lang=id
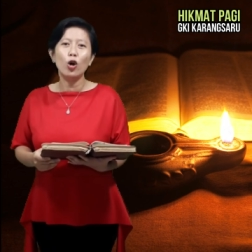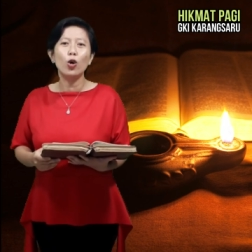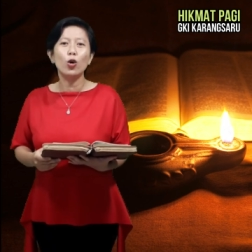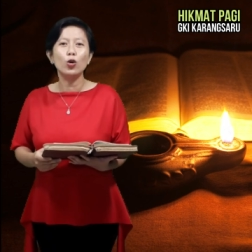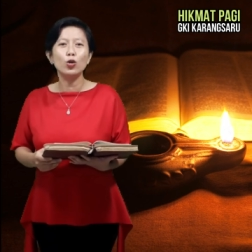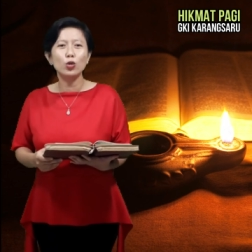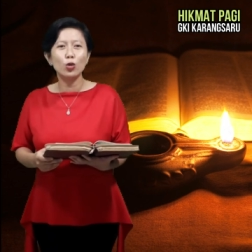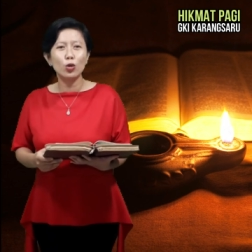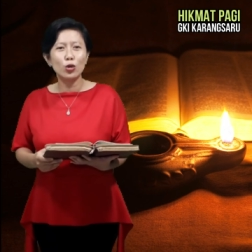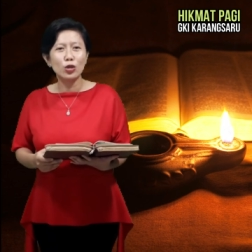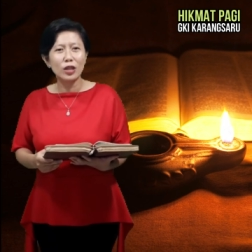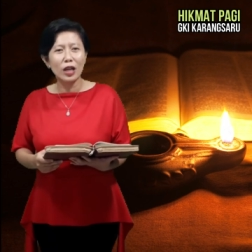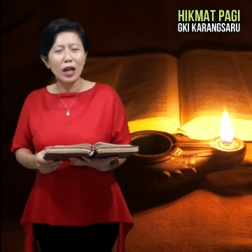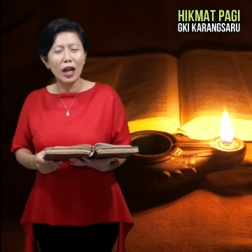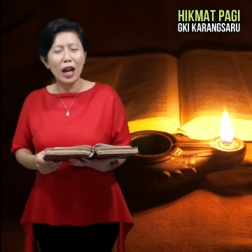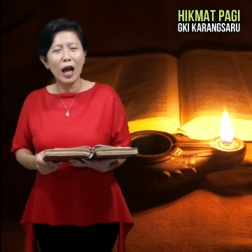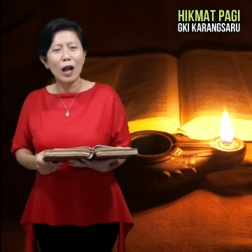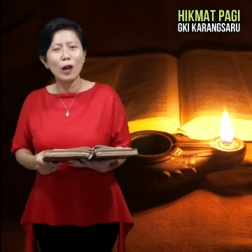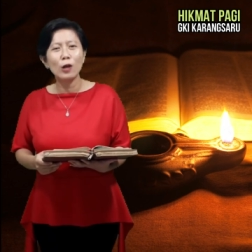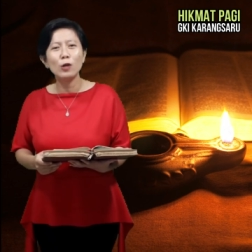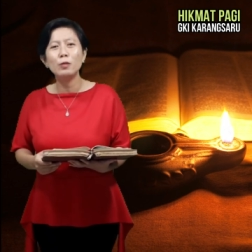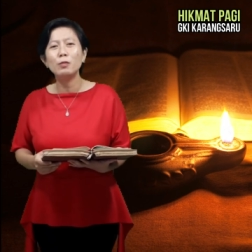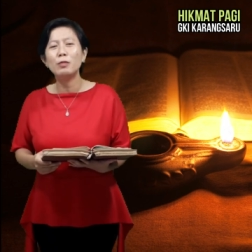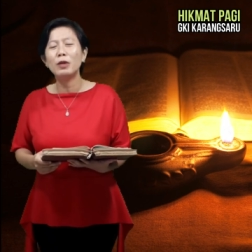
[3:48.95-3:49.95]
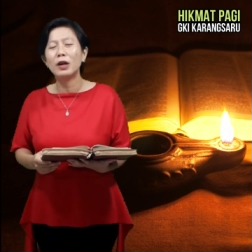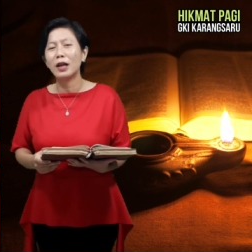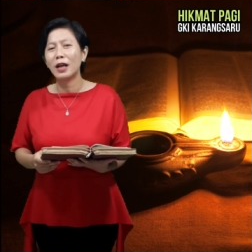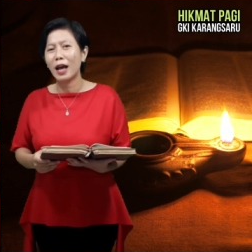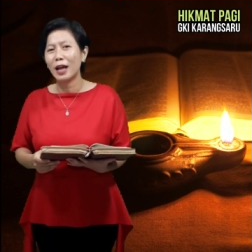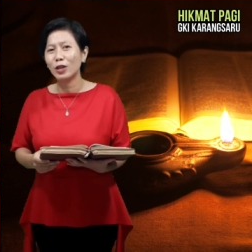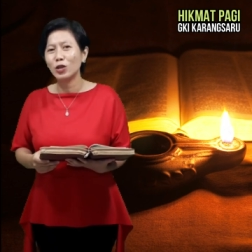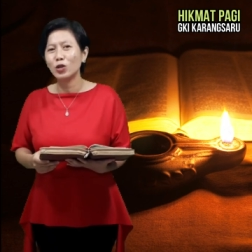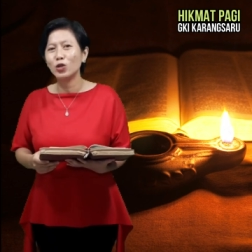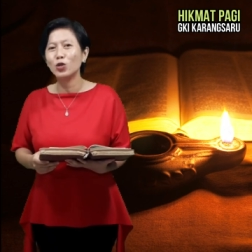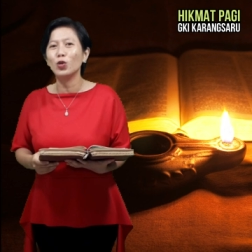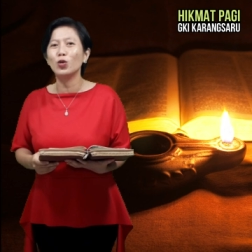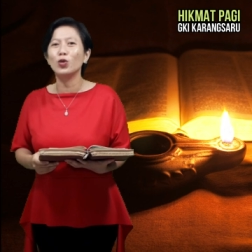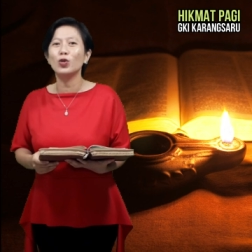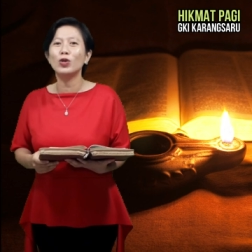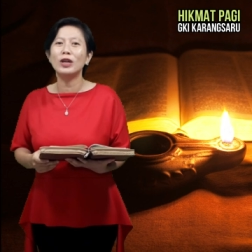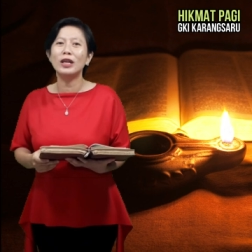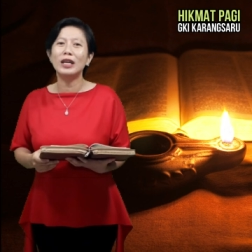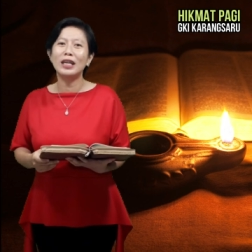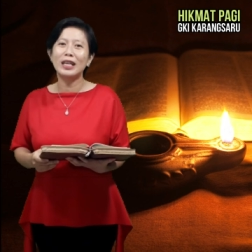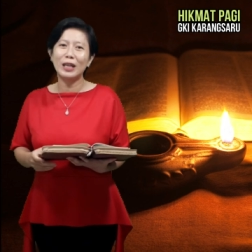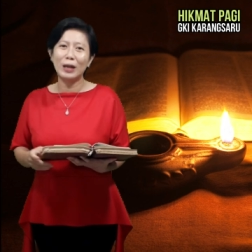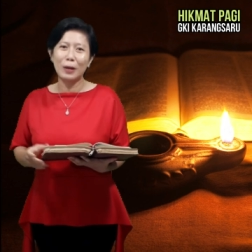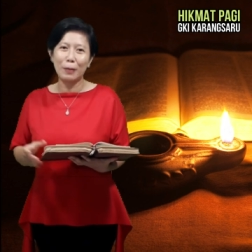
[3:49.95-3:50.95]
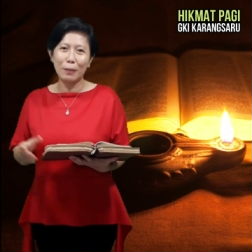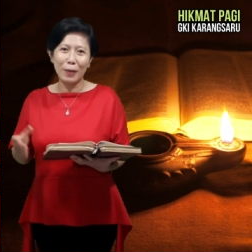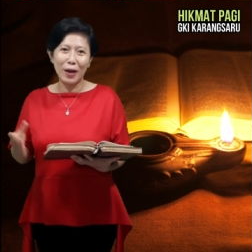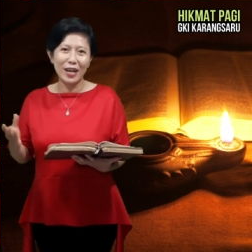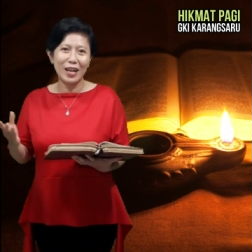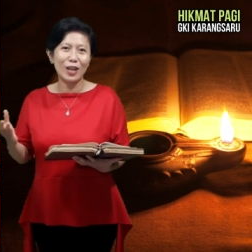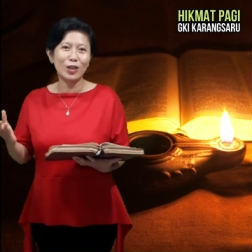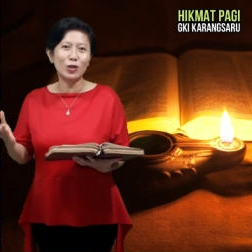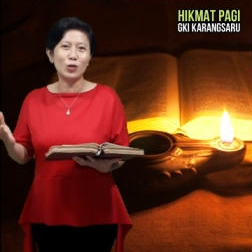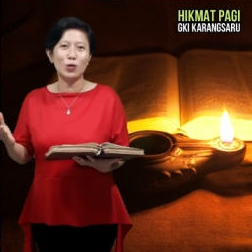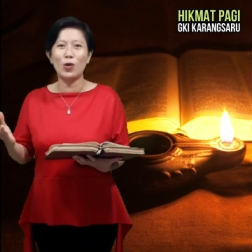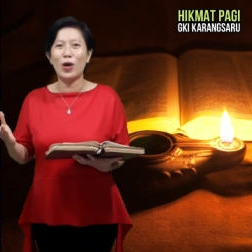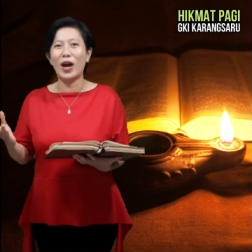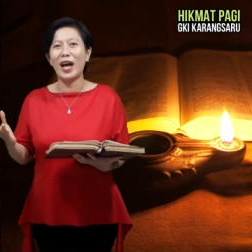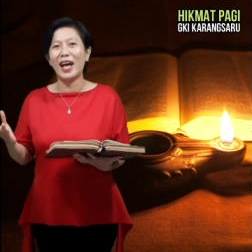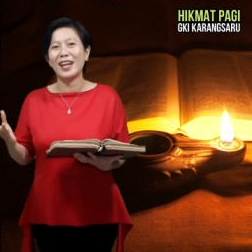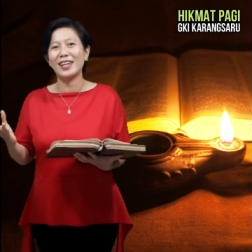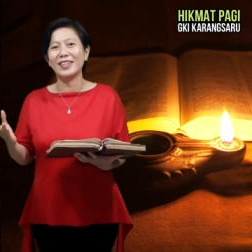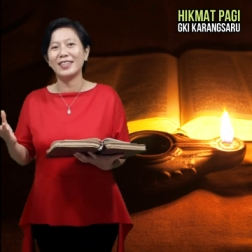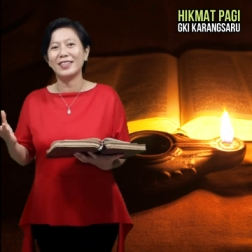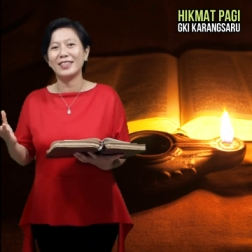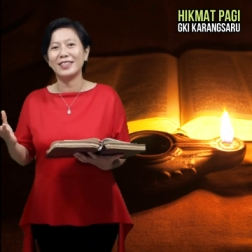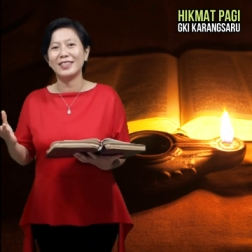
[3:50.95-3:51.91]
untuk selalu bergantung kepada Tuhan.